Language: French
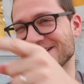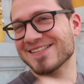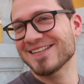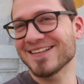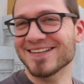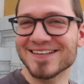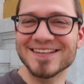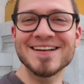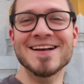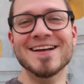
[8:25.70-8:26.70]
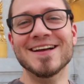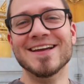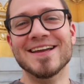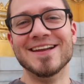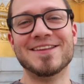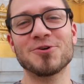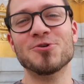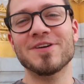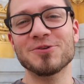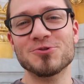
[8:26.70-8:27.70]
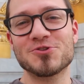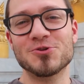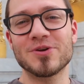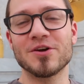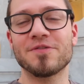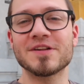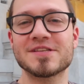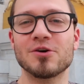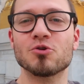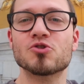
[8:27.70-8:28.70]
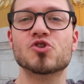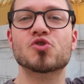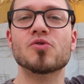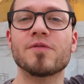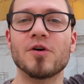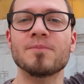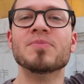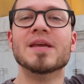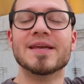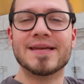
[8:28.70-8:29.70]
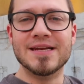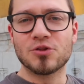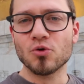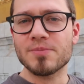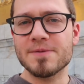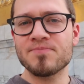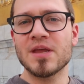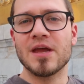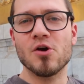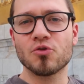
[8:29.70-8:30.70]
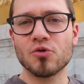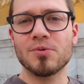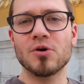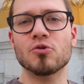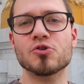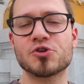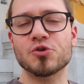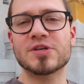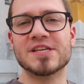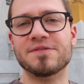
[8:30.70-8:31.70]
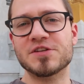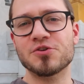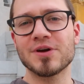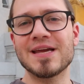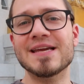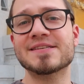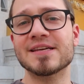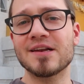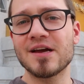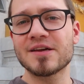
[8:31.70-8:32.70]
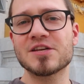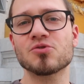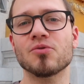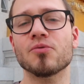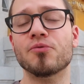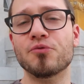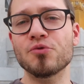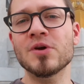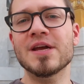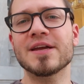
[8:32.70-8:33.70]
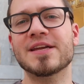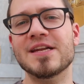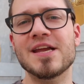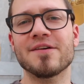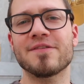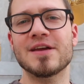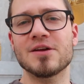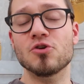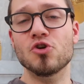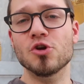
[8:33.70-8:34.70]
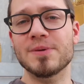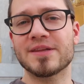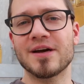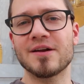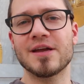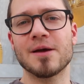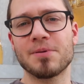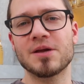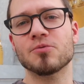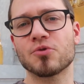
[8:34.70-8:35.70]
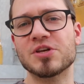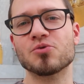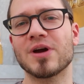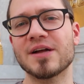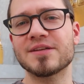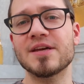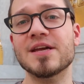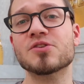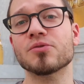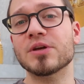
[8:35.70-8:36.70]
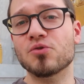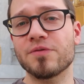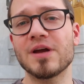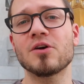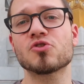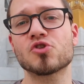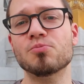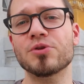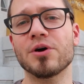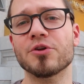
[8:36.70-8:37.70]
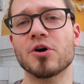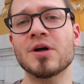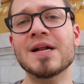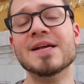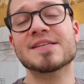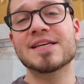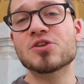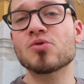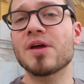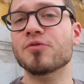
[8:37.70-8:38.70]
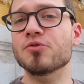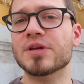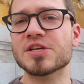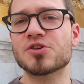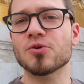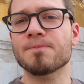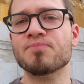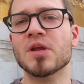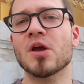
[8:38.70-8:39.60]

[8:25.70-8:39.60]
merci. Il était recouvert de stuc et en fait c'est en le soulevant qu'il est tombé. Et en tombant, le stuc s'est fissuré et c'est là qu'ils ont vu qu'il y avait le métal et après donc ils ont gratté et ils ont découvert ce Bouddha en or. Ce qui soulève une question.